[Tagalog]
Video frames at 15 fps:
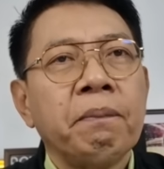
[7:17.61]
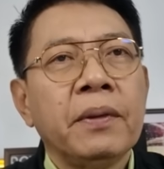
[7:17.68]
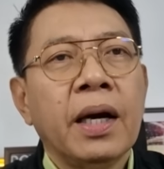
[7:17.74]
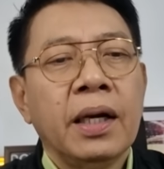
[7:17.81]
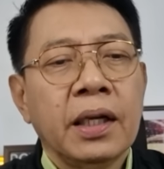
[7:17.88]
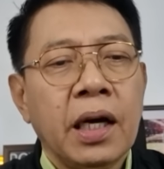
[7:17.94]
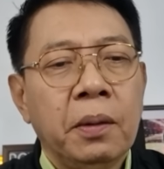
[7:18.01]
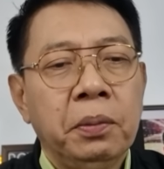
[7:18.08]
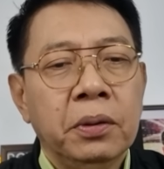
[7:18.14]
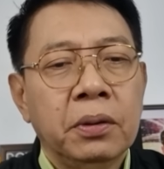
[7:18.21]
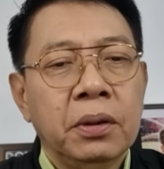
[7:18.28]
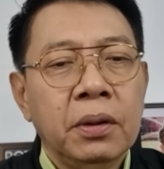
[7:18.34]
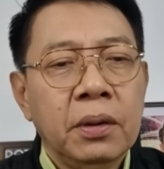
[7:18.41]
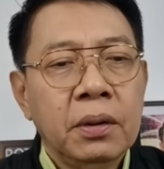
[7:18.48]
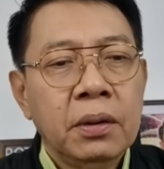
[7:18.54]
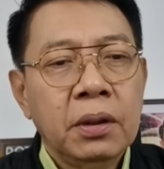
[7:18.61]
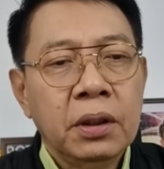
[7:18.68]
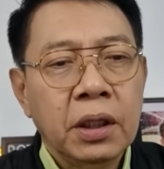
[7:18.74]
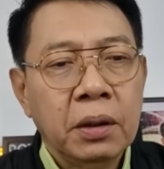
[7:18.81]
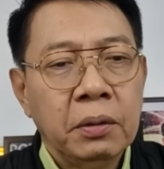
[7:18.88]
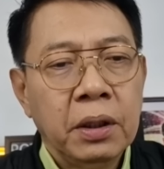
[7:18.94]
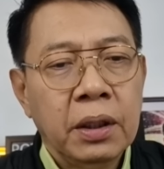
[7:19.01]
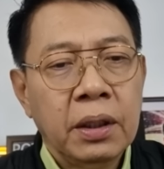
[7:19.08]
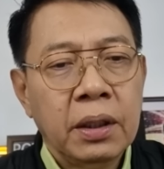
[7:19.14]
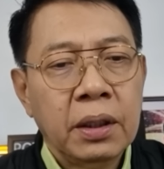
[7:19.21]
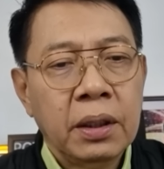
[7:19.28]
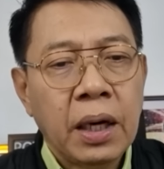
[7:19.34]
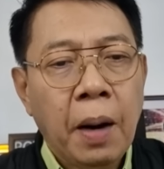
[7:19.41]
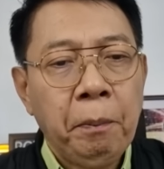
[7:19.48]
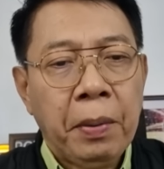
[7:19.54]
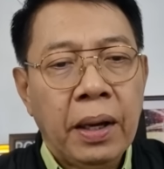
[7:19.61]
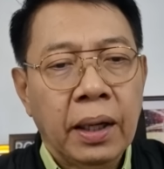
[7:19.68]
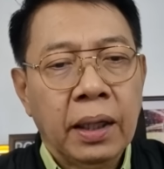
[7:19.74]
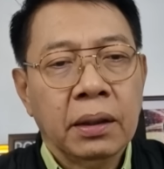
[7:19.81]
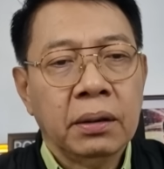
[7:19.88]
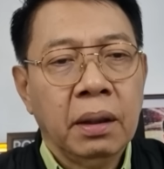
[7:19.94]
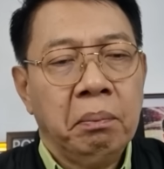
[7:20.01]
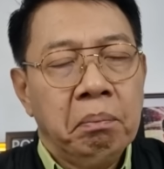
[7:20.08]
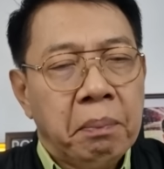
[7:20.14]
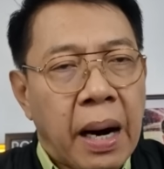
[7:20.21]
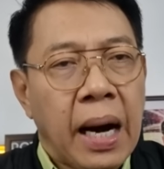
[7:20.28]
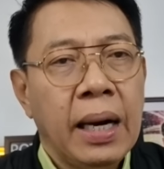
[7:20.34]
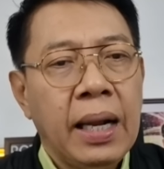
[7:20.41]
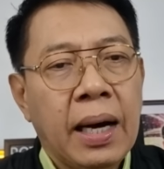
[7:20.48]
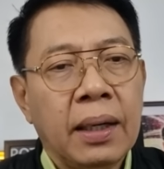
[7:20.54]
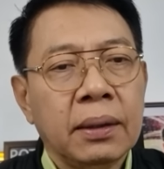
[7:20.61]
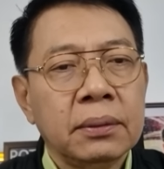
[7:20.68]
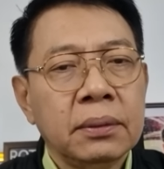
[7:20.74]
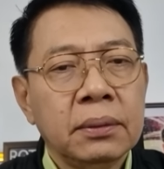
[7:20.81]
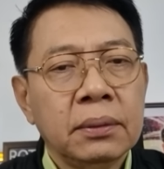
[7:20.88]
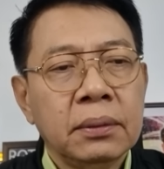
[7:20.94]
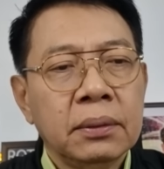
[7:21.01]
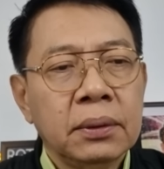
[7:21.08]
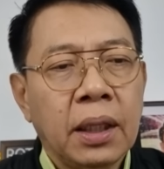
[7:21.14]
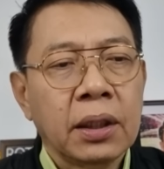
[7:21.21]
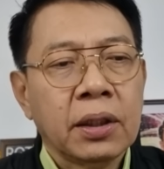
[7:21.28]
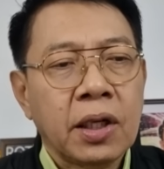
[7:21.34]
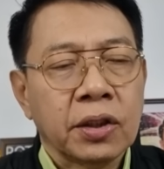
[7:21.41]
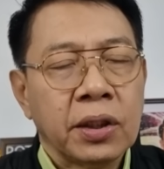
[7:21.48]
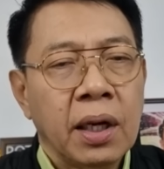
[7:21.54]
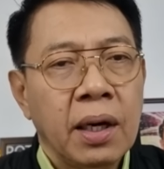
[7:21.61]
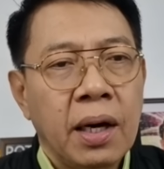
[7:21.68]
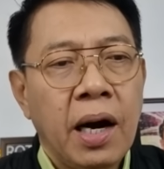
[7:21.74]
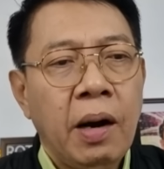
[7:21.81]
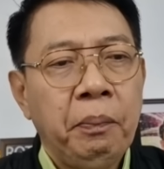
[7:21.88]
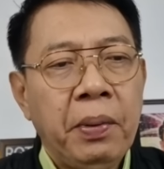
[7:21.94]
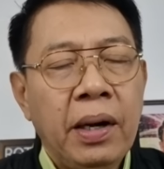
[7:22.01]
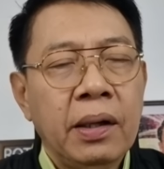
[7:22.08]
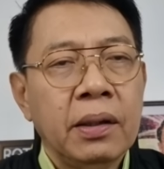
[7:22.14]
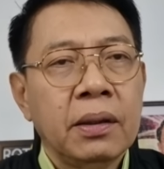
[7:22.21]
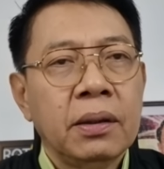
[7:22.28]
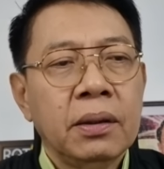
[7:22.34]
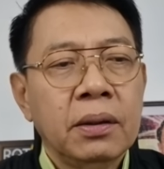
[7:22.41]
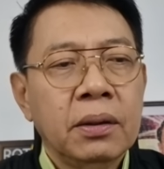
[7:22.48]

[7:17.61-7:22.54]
Dahil nga ho, na, uh, napakagandang bala at kasangkapan